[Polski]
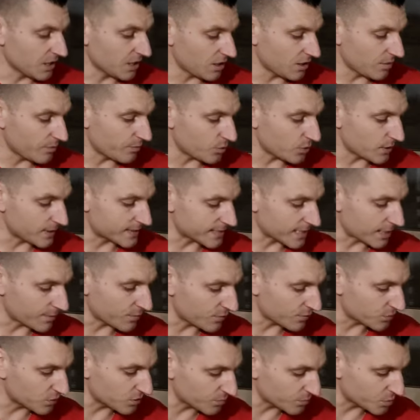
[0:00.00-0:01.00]
i
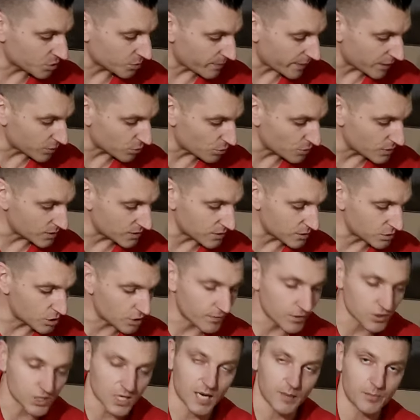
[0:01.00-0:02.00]
polecamy w tym przypadku
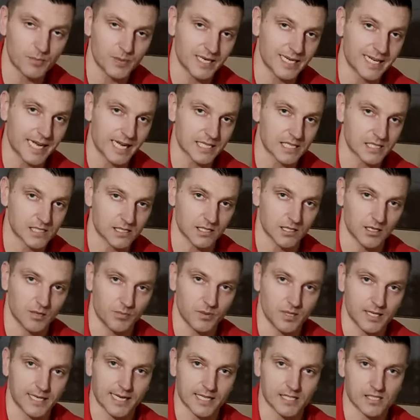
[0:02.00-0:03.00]
zastosować aplikację,
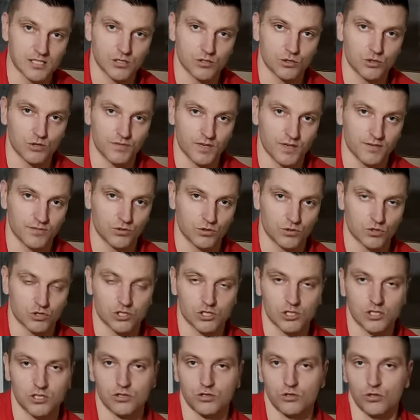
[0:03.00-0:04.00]
aplikację do
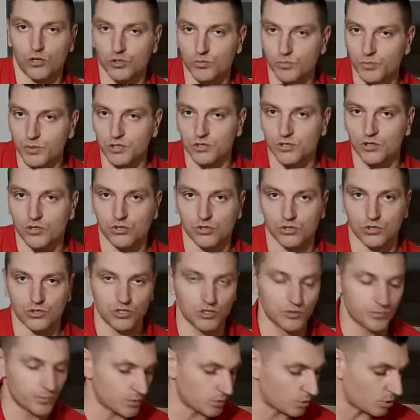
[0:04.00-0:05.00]
wewnątrz, czyli do odbytniczo
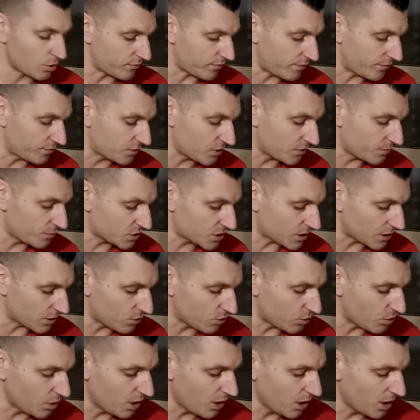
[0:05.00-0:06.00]
i do pochowu. W tym
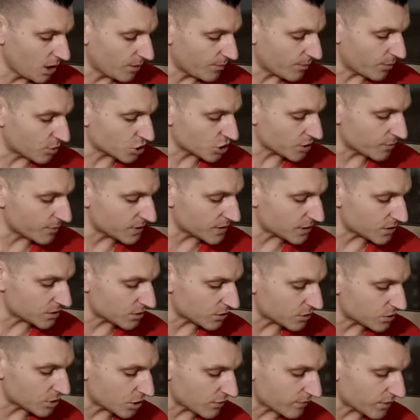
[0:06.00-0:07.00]
celu możemy
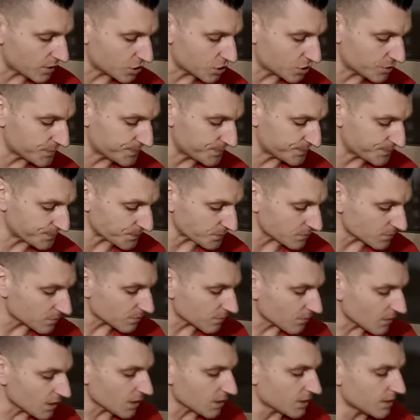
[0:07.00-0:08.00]
zastosować
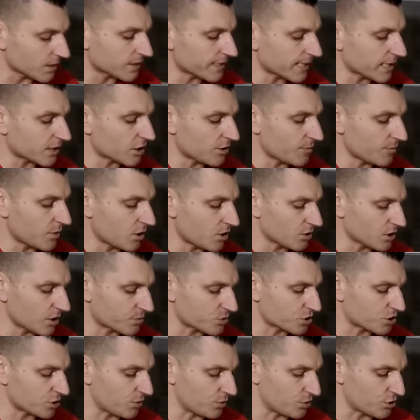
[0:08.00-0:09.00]
taką o na
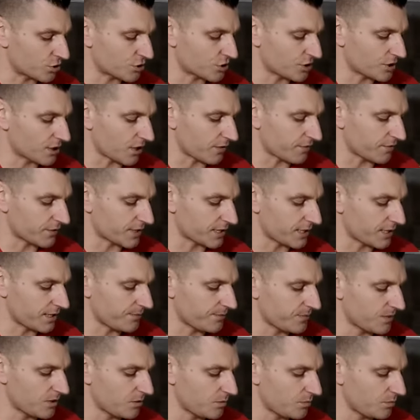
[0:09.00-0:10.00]
przykład
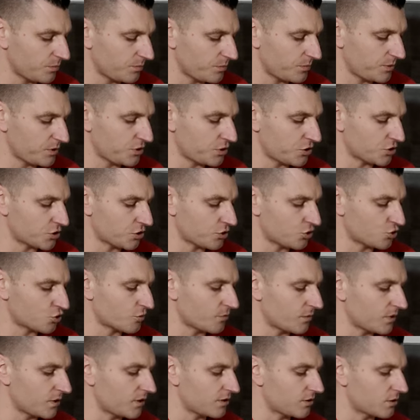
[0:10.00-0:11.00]
strzykawkę 50
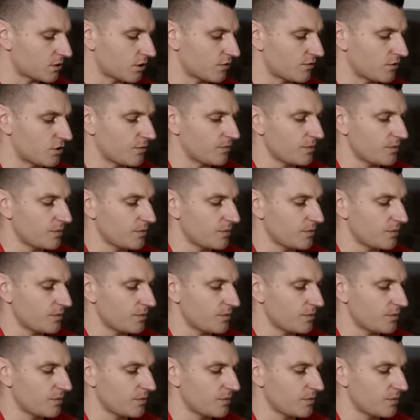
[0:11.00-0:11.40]
ml,